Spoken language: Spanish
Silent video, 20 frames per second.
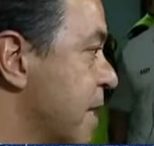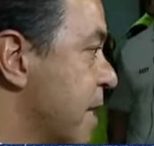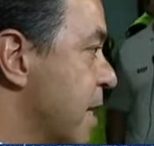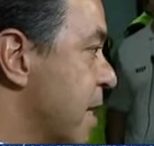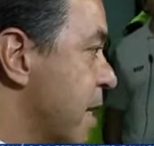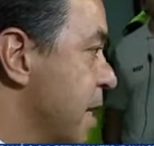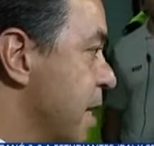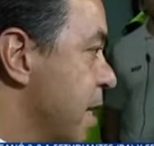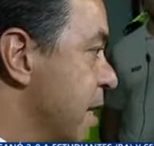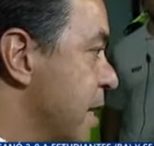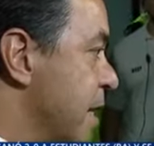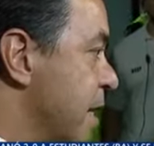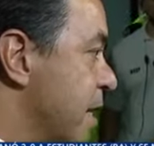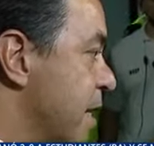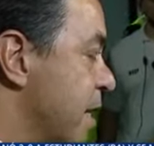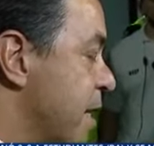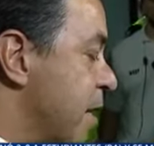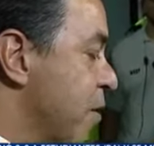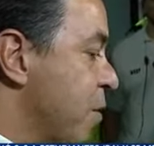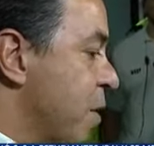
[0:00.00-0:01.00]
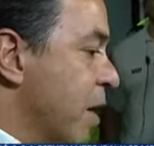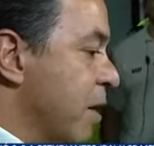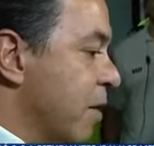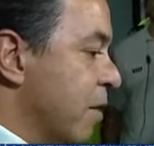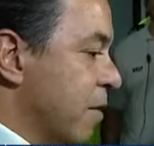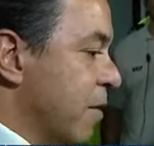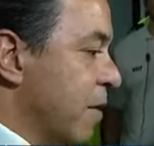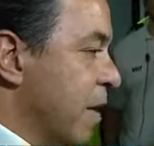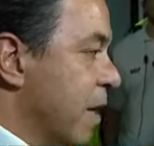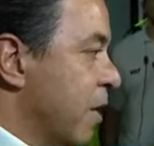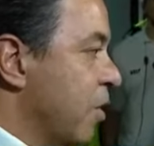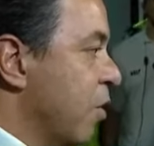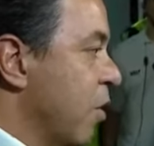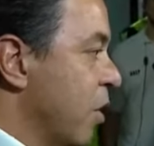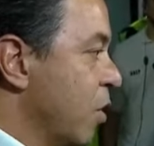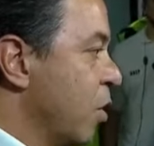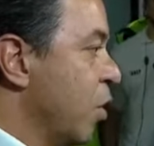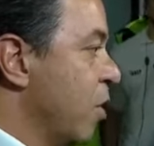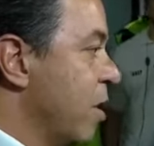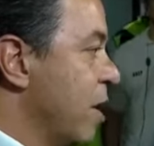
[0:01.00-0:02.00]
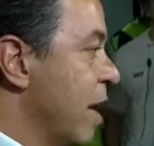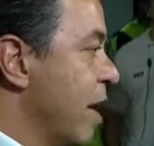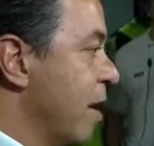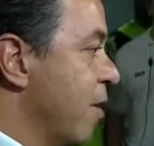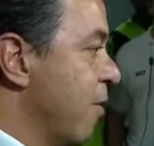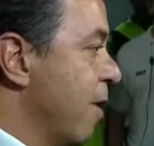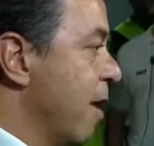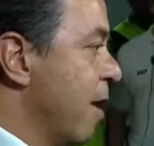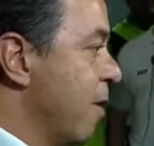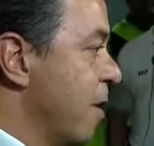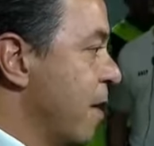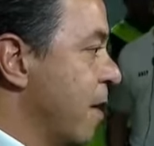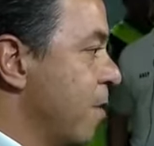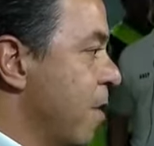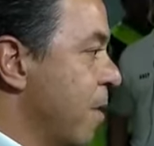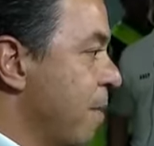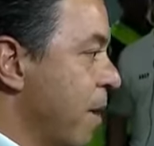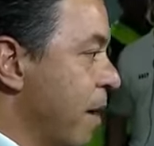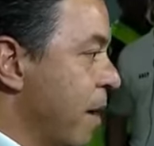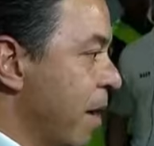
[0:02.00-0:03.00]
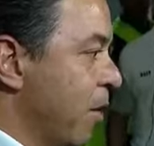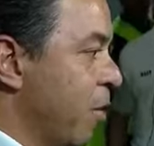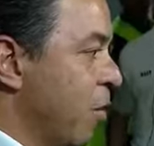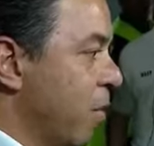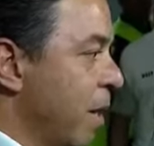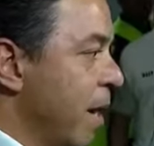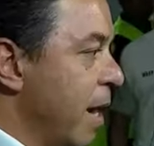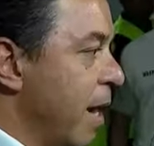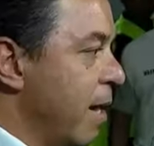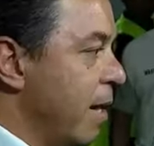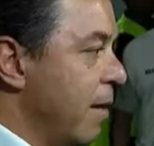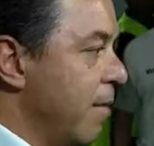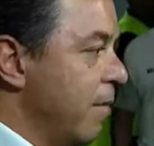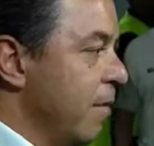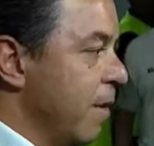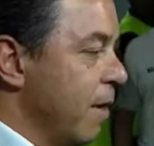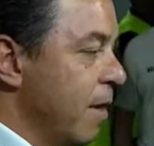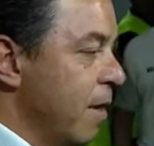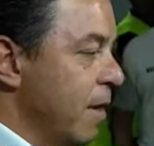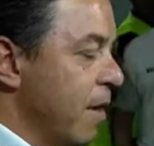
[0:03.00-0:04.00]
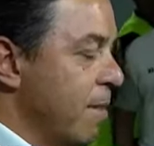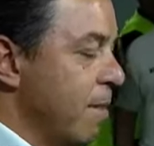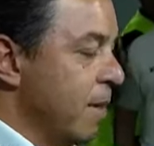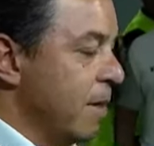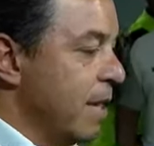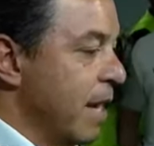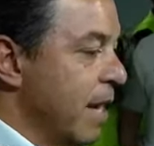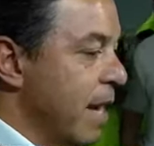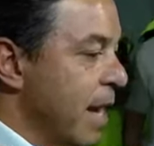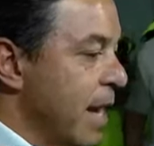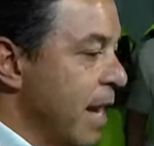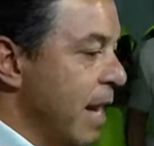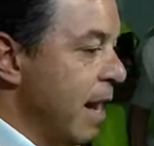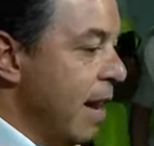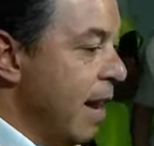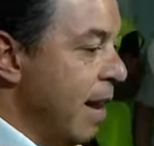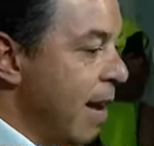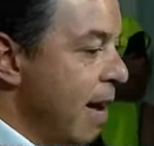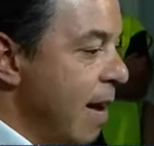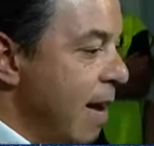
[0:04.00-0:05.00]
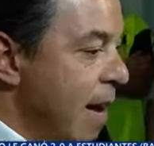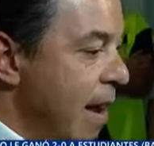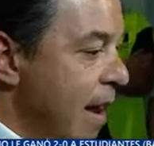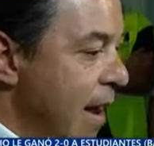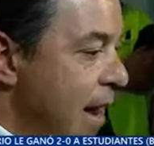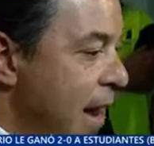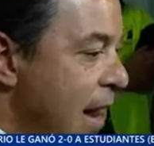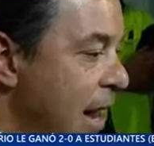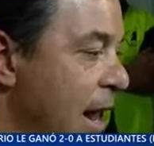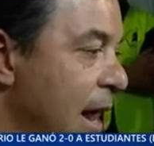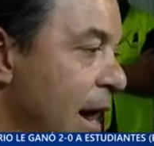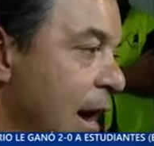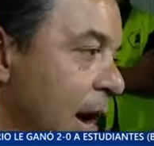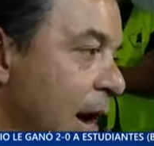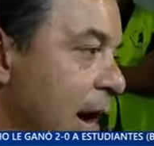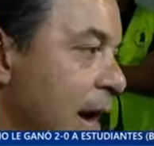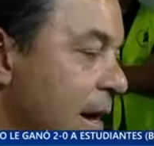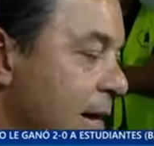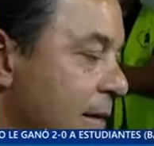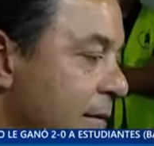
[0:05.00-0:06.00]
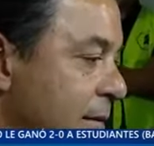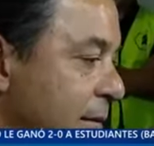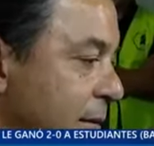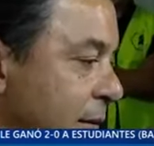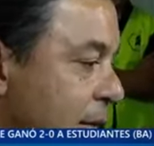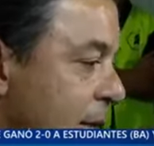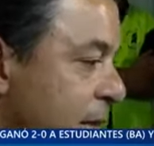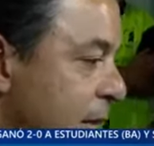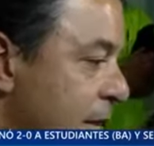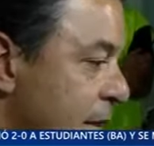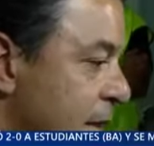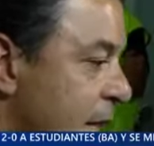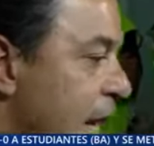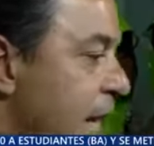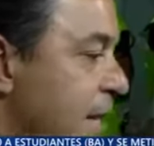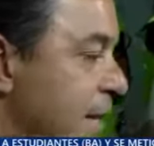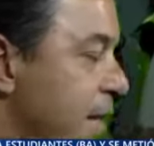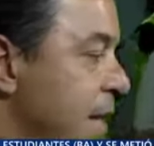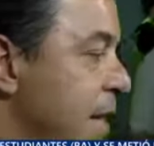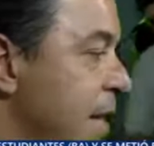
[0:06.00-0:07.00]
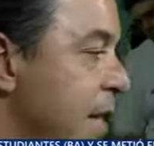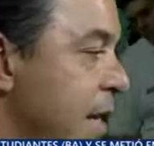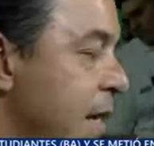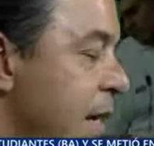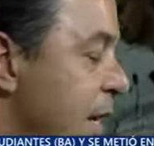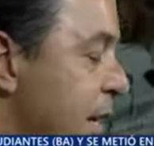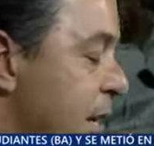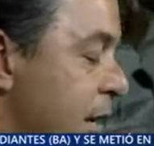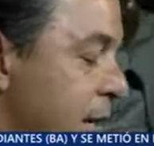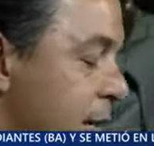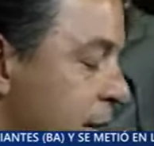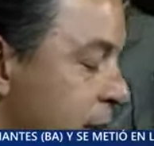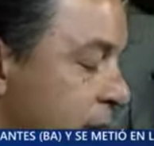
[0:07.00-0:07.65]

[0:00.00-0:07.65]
Y, bueno, estos, estos días nos van a venir bien para recuperar y, empezar a, ya así